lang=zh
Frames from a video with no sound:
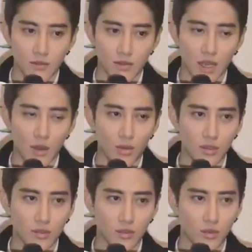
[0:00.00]
他
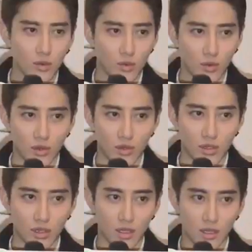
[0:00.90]
问过我，
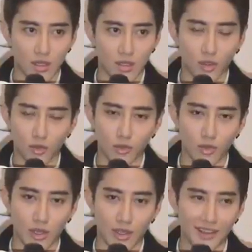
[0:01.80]
呃，龙
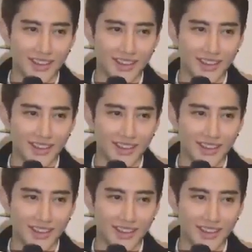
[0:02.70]
墩。